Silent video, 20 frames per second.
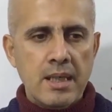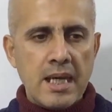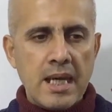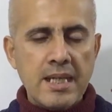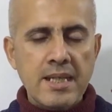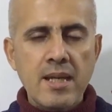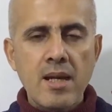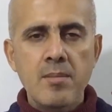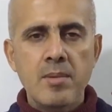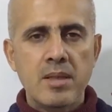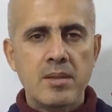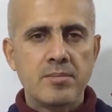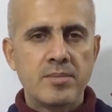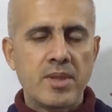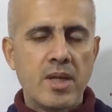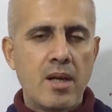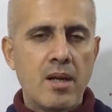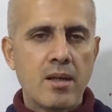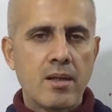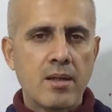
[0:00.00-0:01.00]
ايام
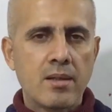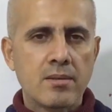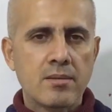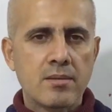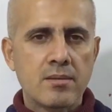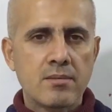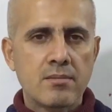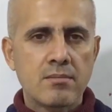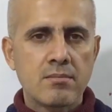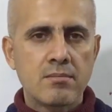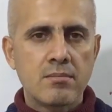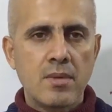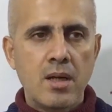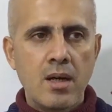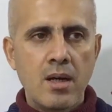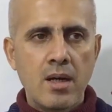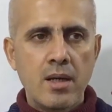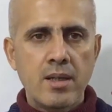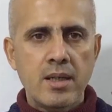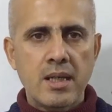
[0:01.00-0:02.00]
الامتحانات،
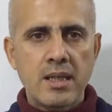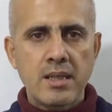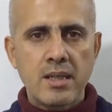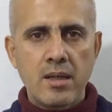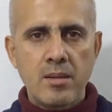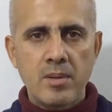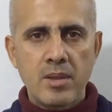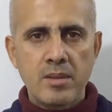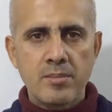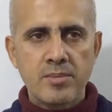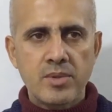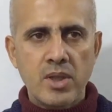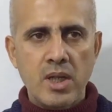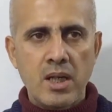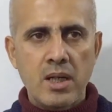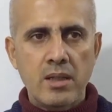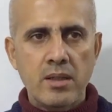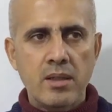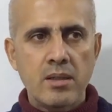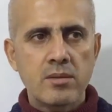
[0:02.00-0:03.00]
هاي ايام
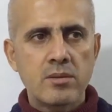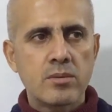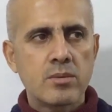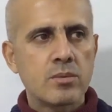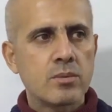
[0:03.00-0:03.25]
الامتحانات